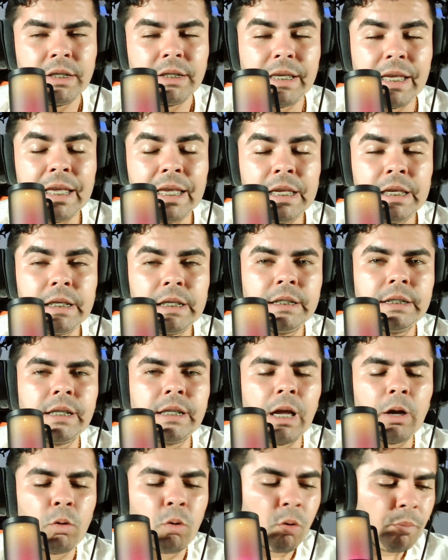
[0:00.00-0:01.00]
Quem
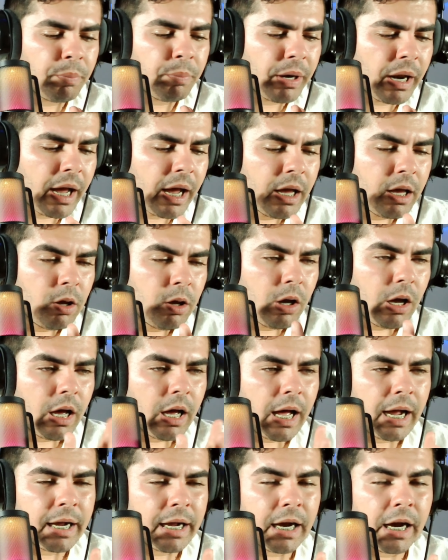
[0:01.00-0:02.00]
quiser comprar
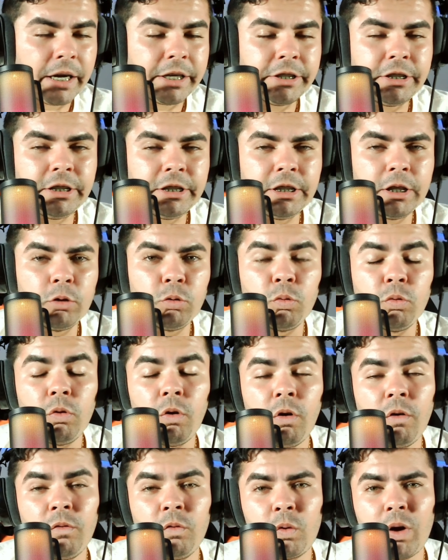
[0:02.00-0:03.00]
a caixinha do
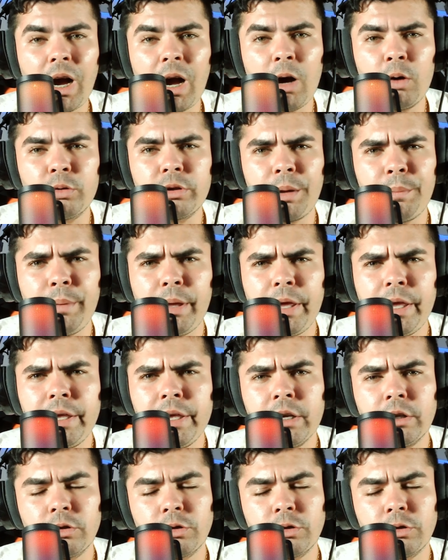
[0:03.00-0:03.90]
novo carro também.